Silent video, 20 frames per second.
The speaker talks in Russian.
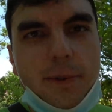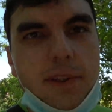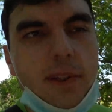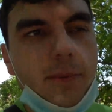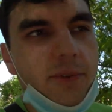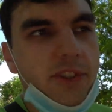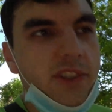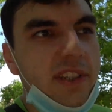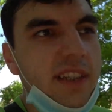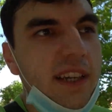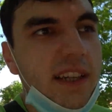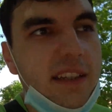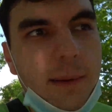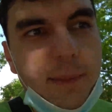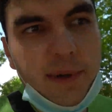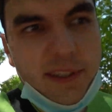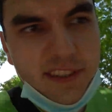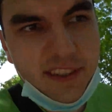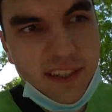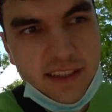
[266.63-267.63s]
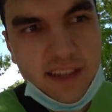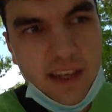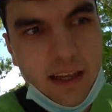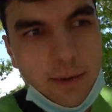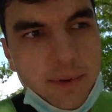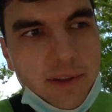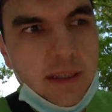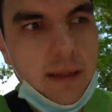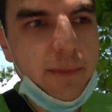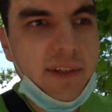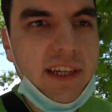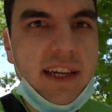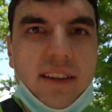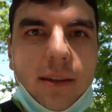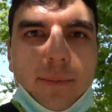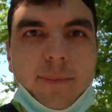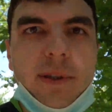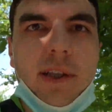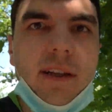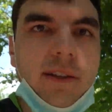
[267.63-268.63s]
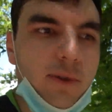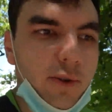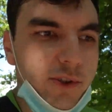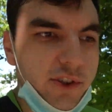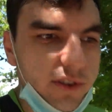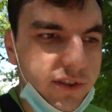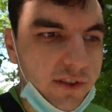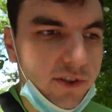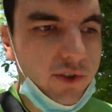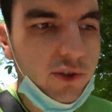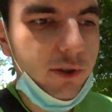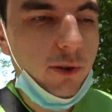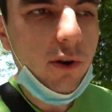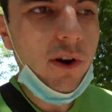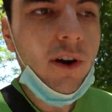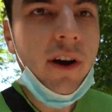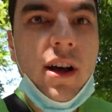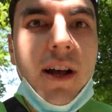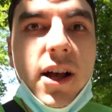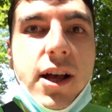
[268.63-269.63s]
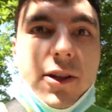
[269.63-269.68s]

потому что я домосед, как бы для меня это было не очень тяжело,